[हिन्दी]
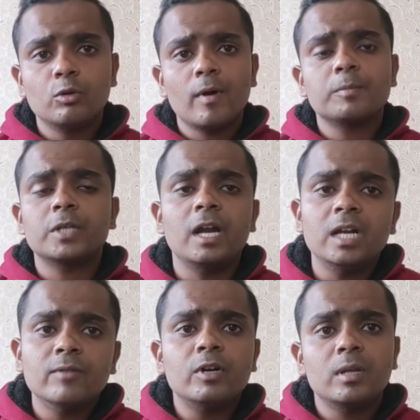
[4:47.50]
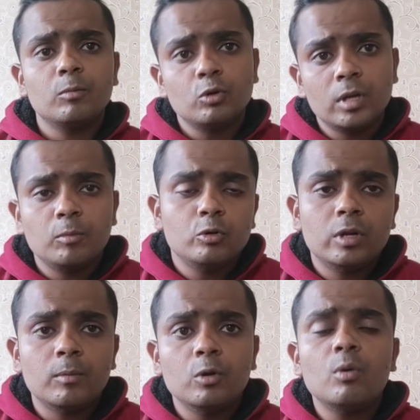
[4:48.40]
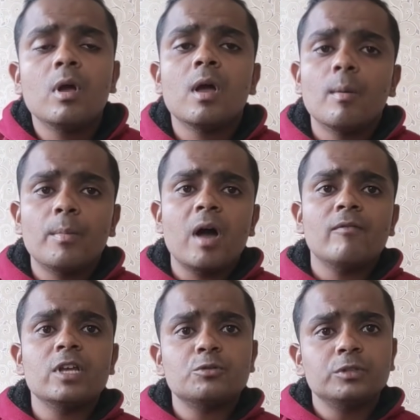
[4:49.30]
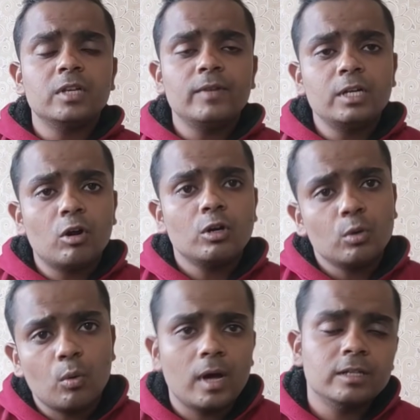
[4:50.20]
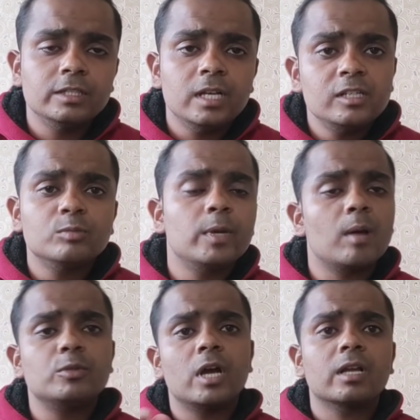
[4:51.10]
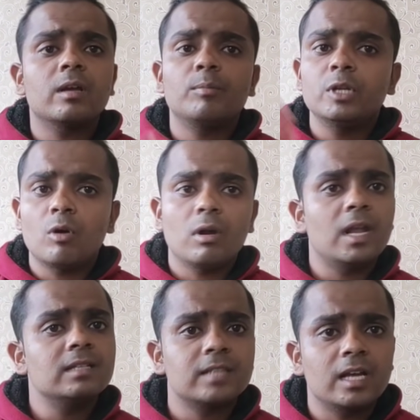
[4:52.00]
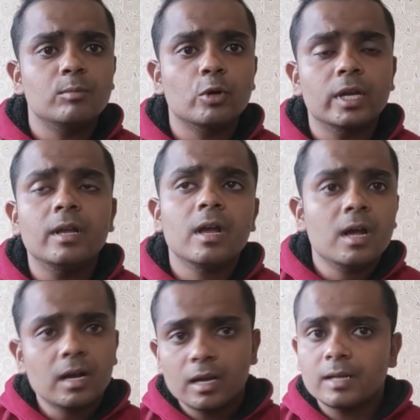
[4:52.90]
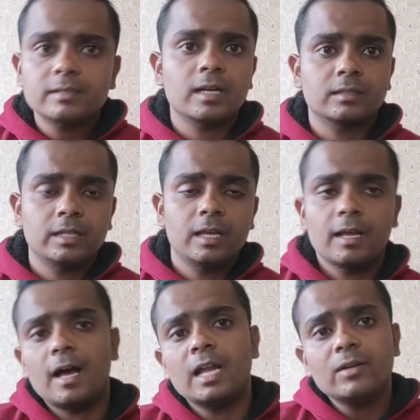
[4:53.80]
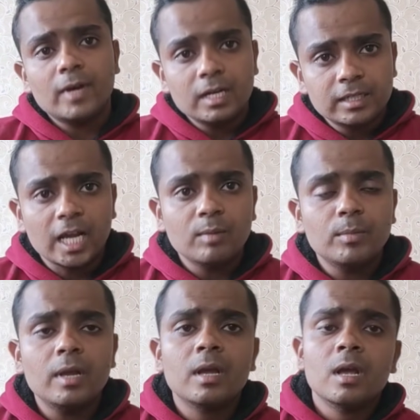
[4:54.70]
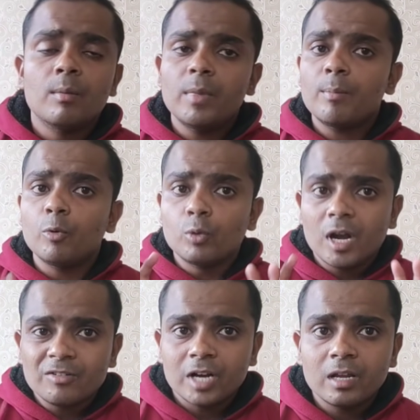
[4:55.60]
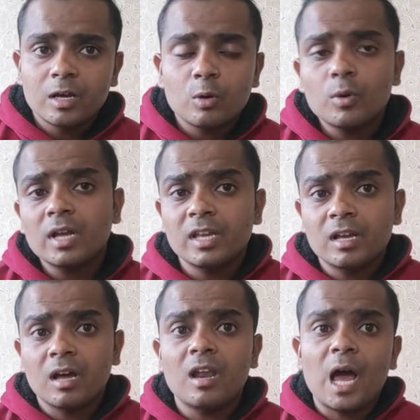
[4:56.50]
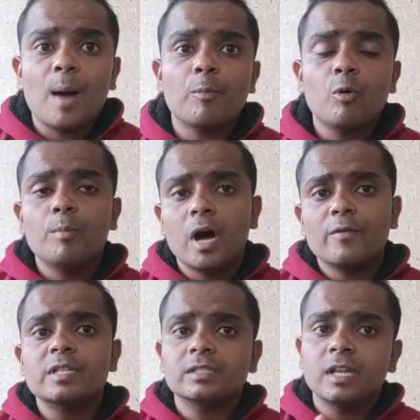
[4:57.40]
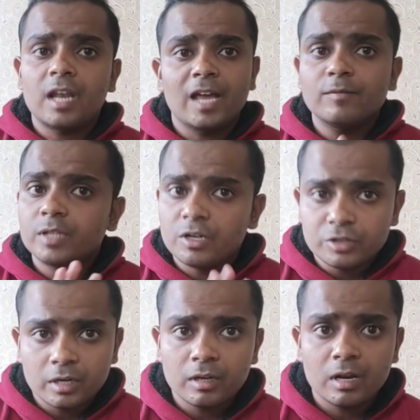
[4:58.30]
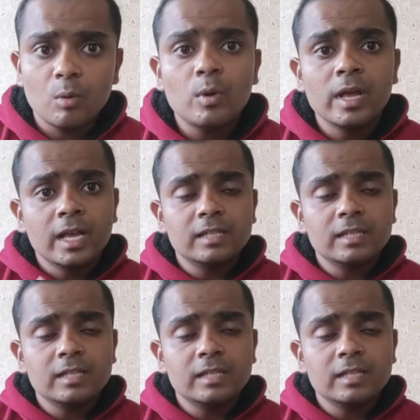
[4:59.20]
जो वेबसाइट है वो डब्ल्यू डब्ल्यू डब्ल्यू माँ वैष्णो देवी डॉट ओ आर जी है जिस पर आप जाके अपनी ऑनलाइन सारी बुकिंग कर सकते हैं आने वाले टाइम में मैं पूरा ट्राई करूँगा कि कल आपको भवन से लाइव दर्शन कराऊँ